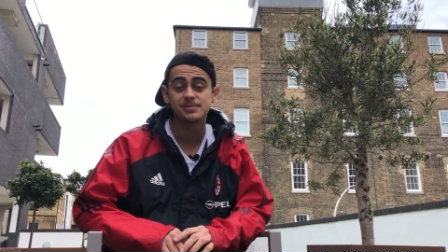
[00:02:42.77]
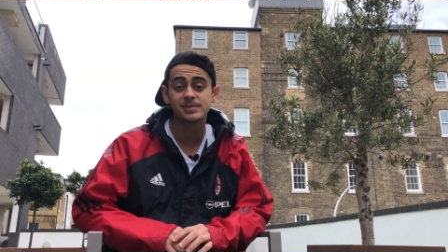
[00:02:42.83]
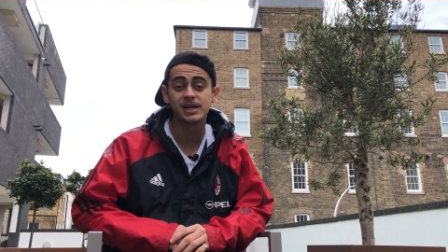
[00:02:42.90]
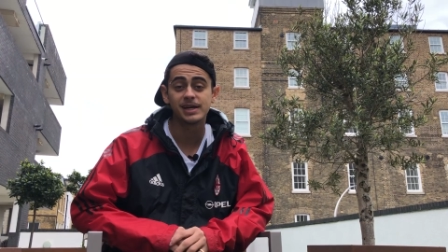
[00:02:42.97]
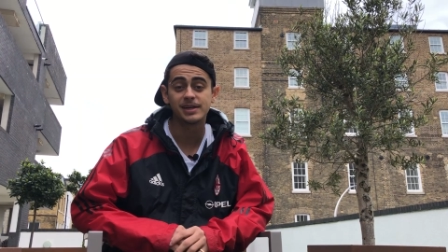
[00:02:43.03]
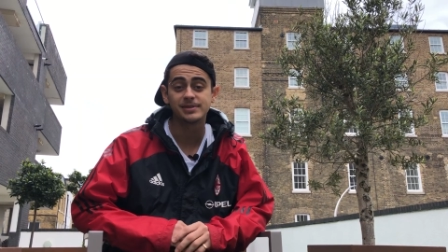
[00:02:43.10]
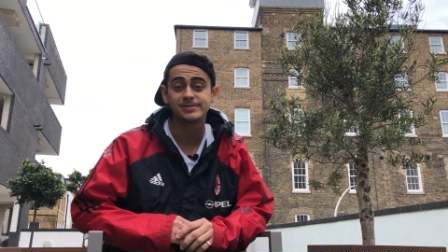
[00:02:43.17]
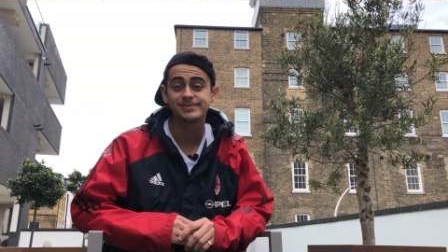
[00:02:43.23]

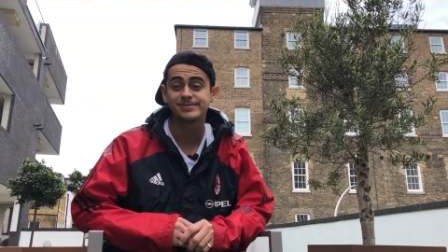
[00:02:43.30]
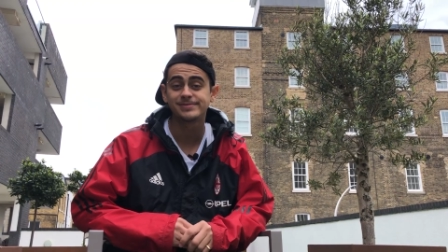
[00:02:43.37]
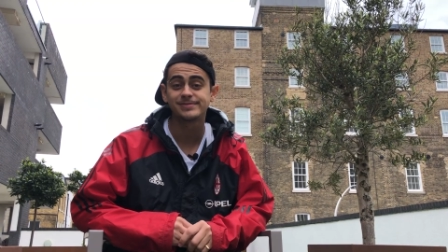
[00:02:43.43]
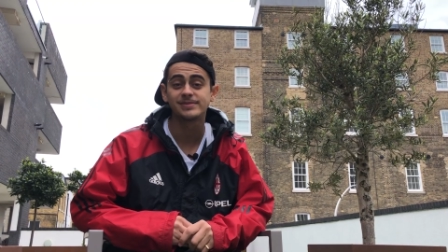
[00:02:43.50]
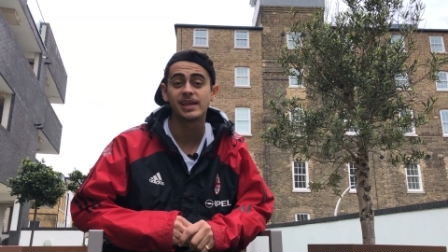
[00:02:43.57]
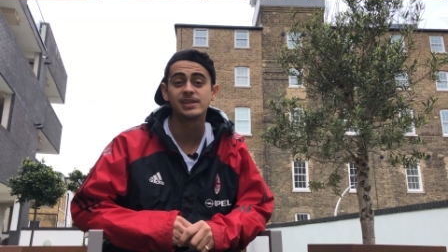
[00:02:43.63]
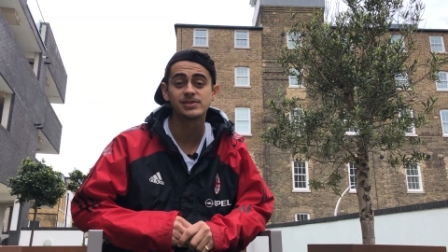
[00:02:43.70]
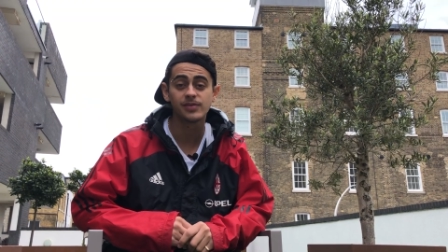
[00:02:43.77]
Mano,
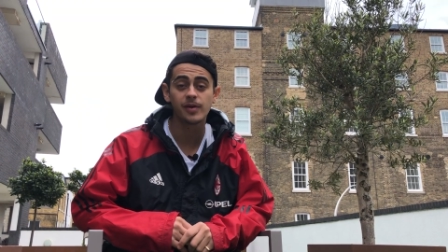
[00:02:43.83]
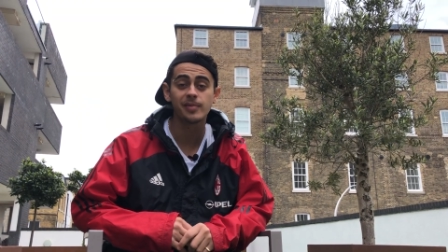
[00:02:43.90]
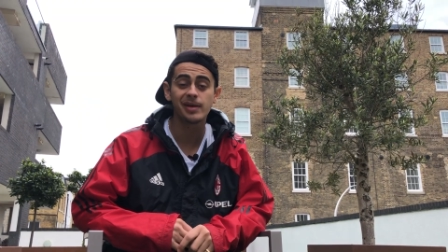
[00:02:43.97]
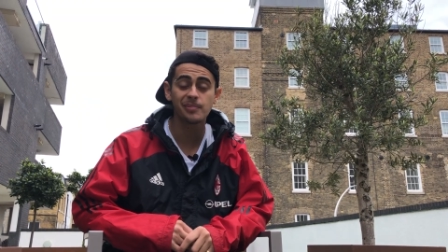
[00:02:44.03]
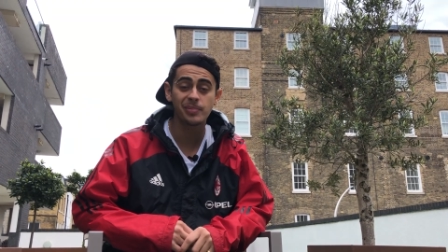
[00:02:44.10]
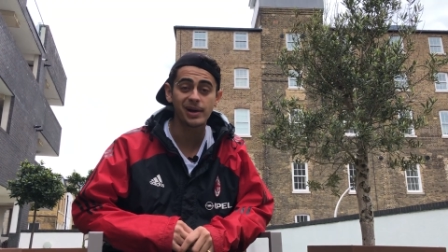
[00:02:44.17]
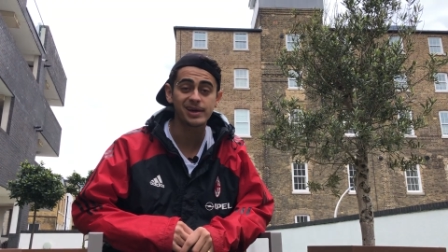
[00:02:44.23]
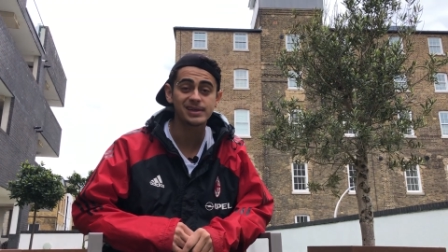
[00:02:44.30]
esse foi bem
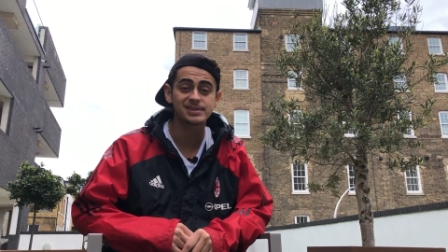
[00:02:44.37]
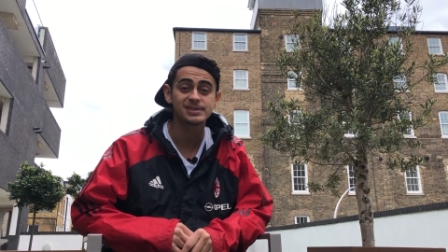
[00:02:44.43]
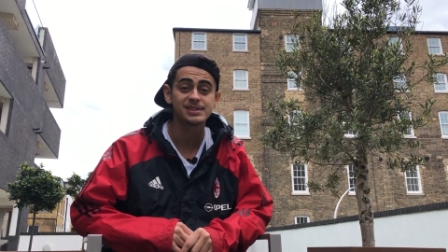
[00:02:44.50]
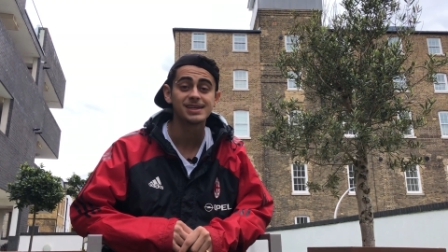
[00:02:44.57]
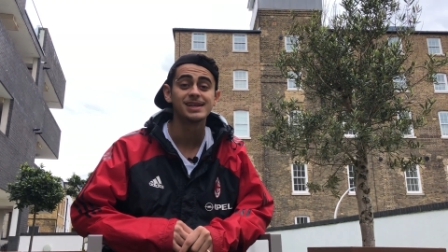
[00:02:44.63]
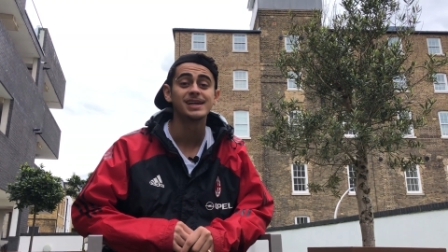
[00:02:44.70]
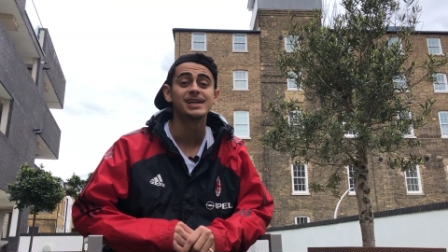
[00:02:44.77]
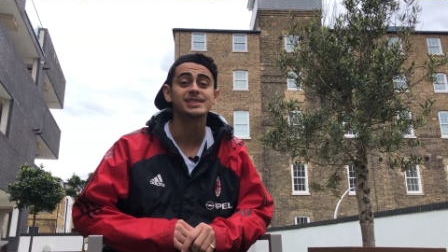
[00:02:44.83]
paia.
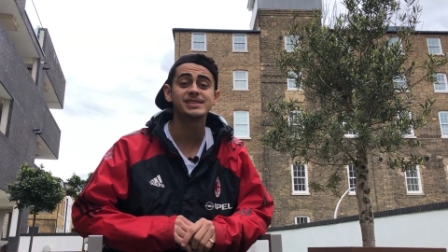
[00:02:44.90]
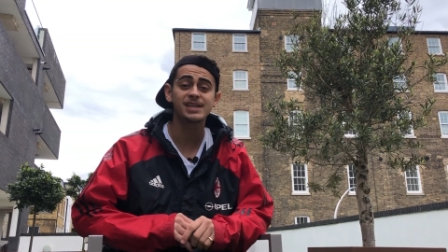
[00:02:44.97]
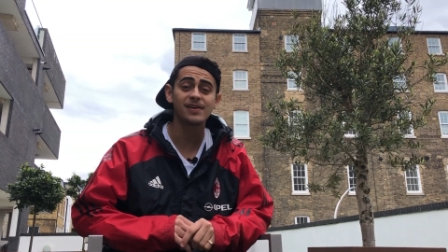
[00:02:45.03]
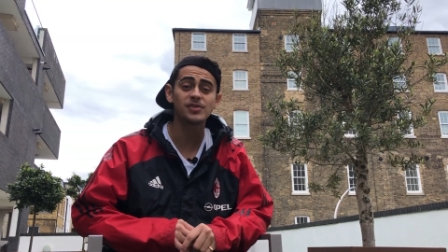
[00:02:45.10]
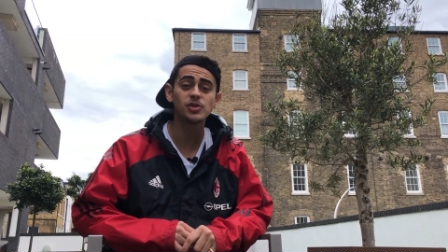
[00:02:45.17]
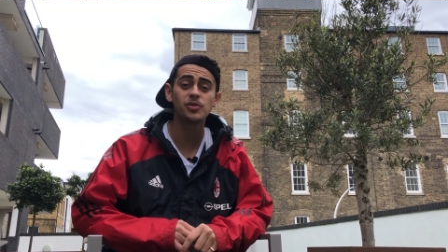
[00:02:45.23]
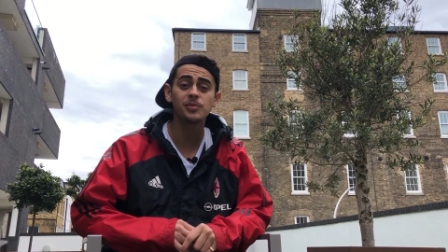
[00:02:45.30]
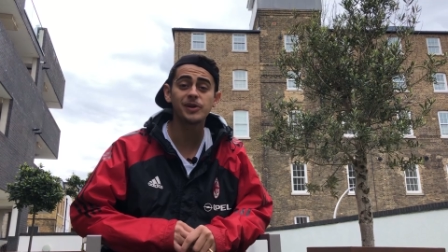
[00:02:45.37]
A gente
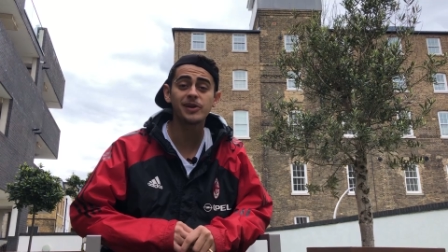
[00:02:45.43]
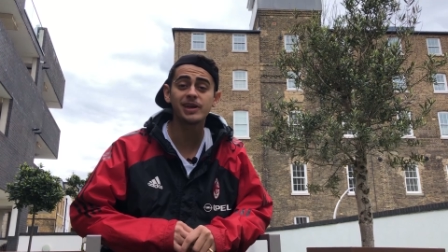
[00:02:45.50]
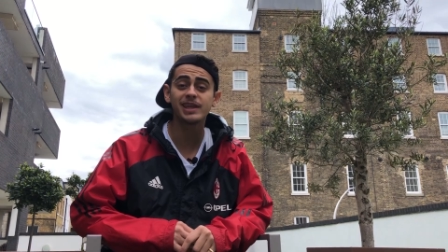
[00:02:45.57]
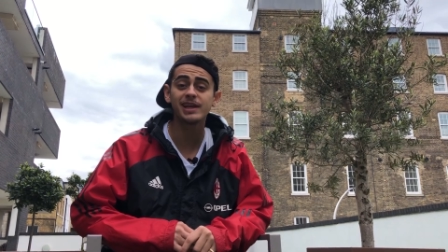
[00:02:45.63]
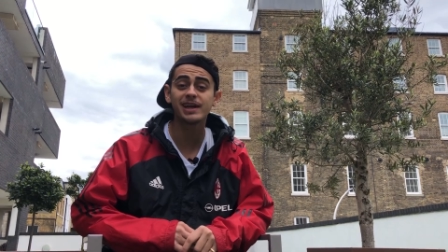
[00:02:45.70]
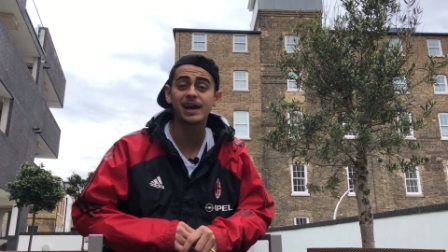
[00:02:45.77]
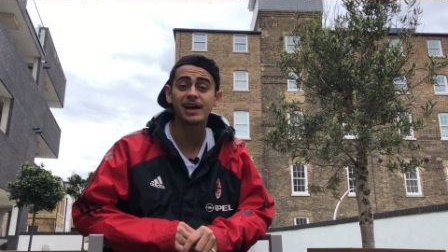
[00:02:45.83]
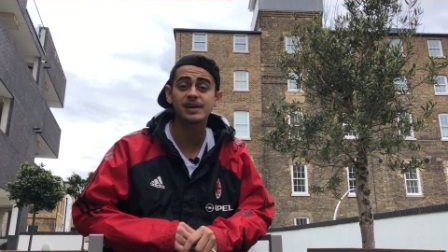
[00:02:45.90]
estava dormindo aqui
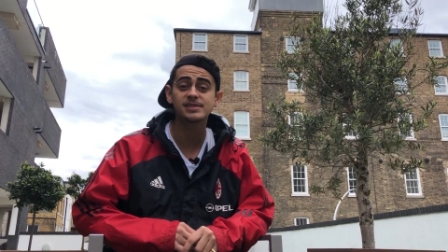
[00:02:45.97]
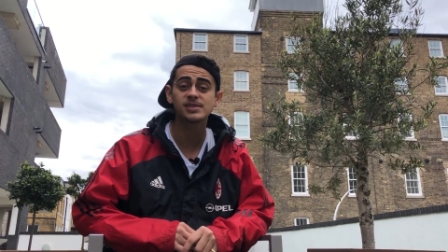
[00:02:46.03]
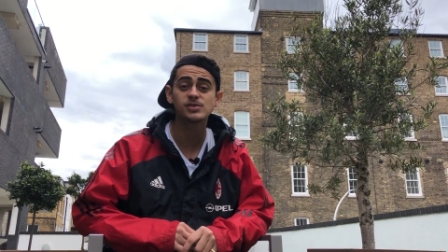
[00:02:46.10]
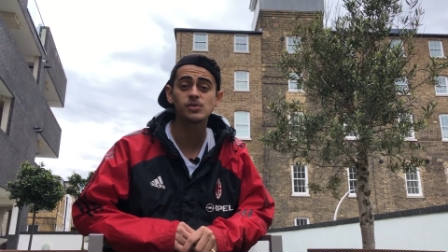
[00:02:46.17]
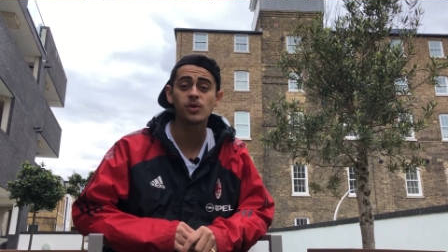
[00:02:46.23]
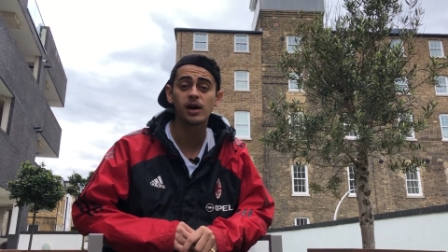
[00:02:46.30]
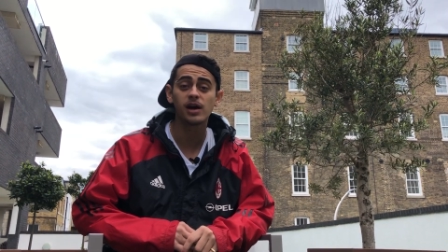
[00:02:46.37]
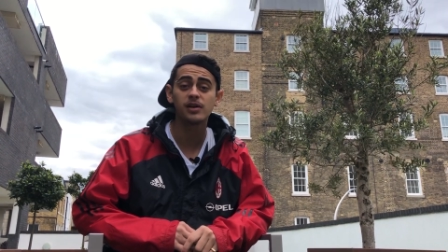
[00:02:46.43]
em casa,
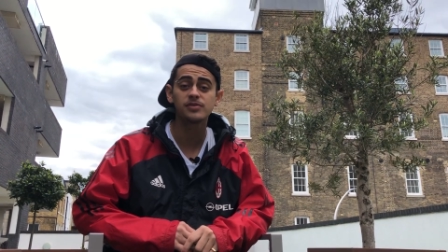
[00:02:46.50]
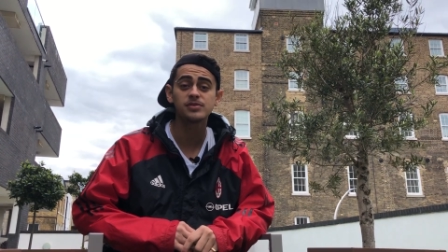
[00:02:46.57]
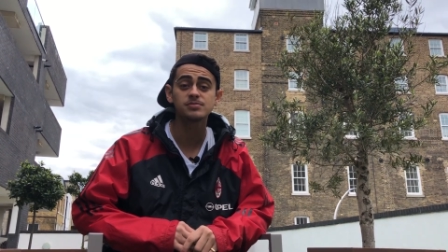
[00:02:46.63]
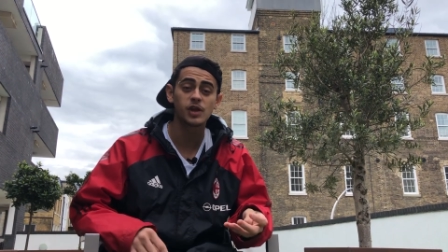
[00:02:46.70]
suave.